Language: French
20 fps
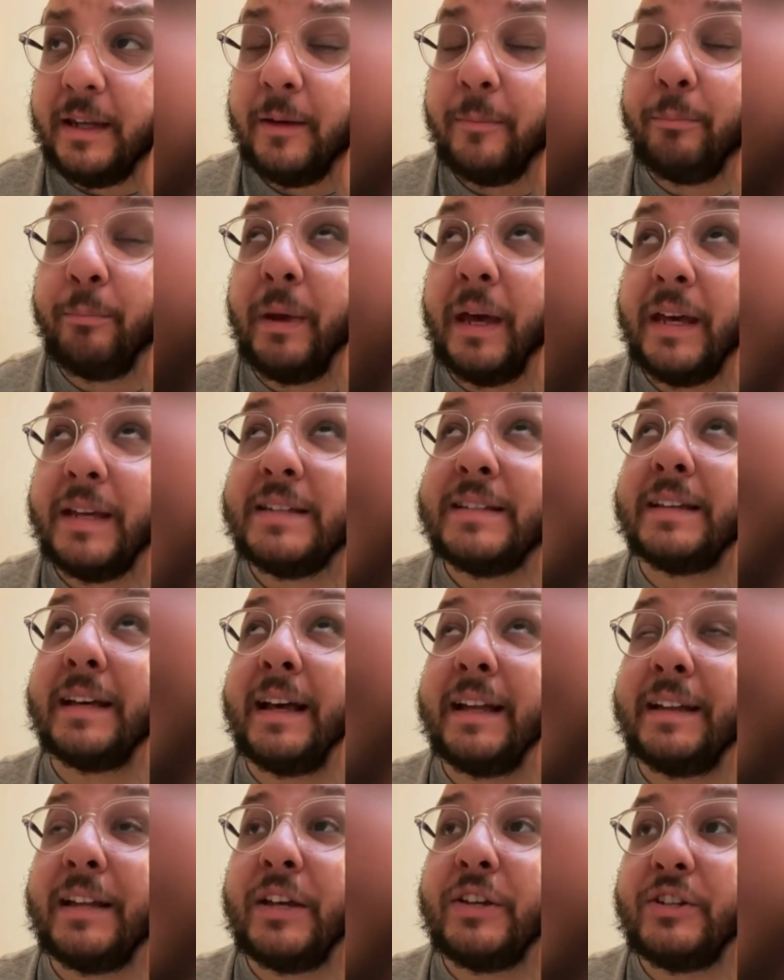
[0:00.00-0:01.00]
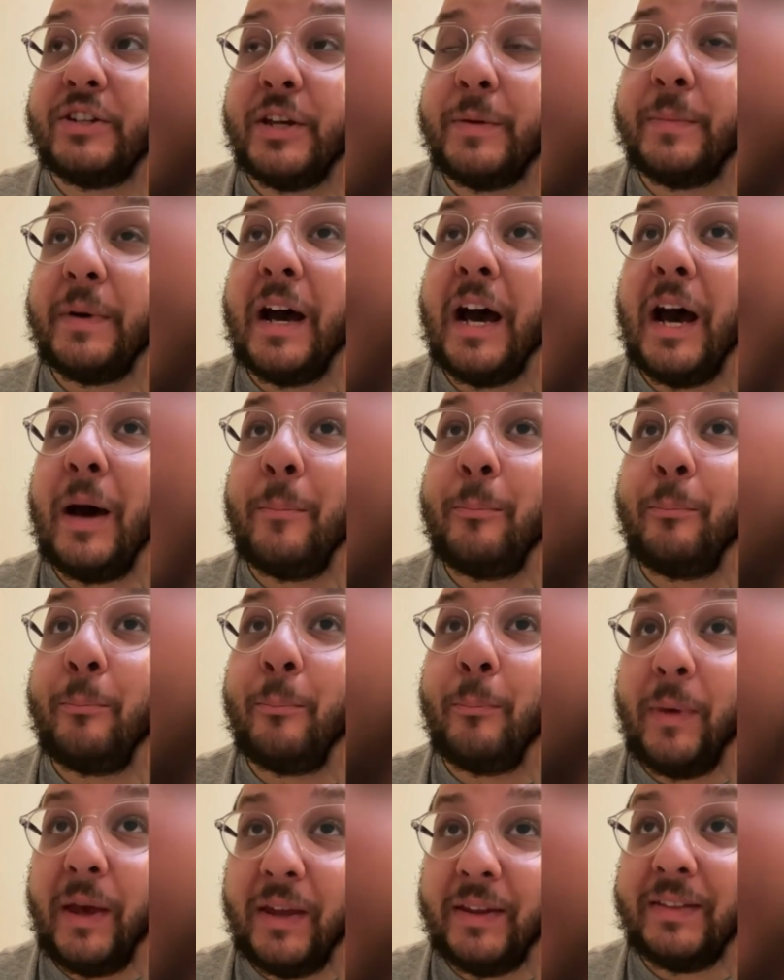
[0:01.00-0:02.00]
Bezra taché.
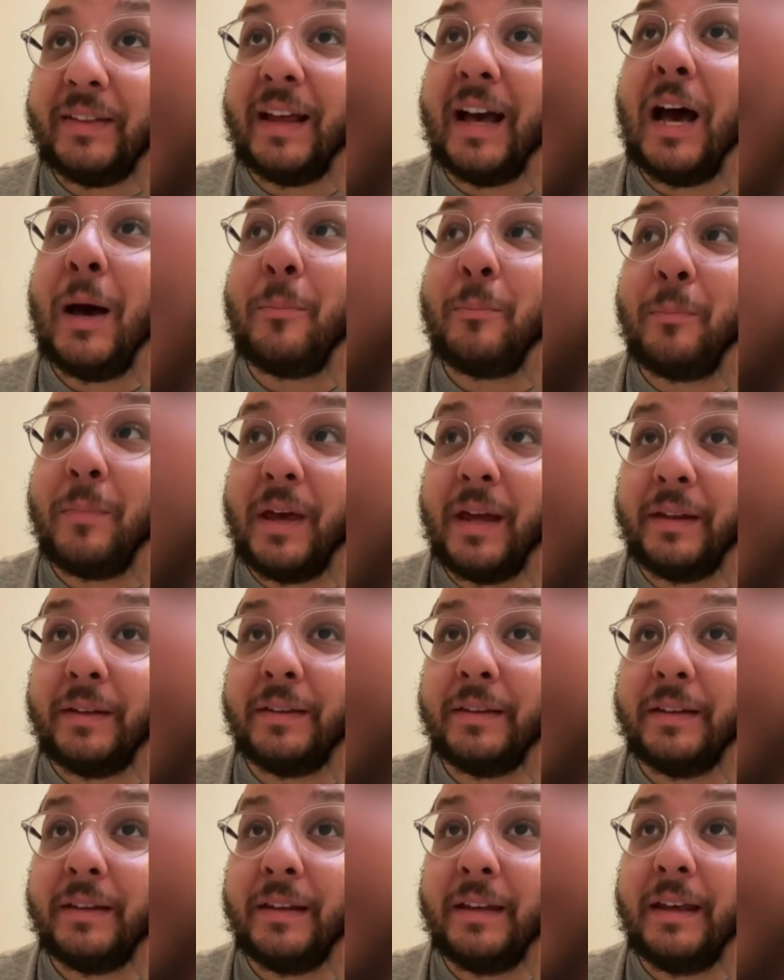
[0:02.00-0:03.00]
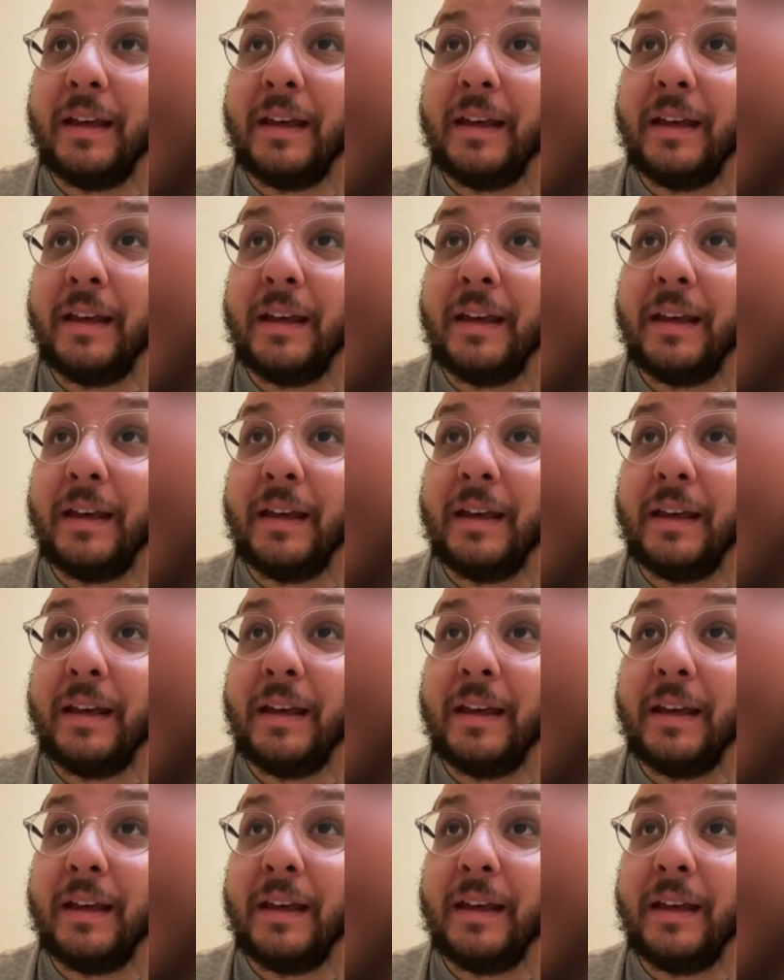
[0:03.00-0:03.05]
Amen. Amen.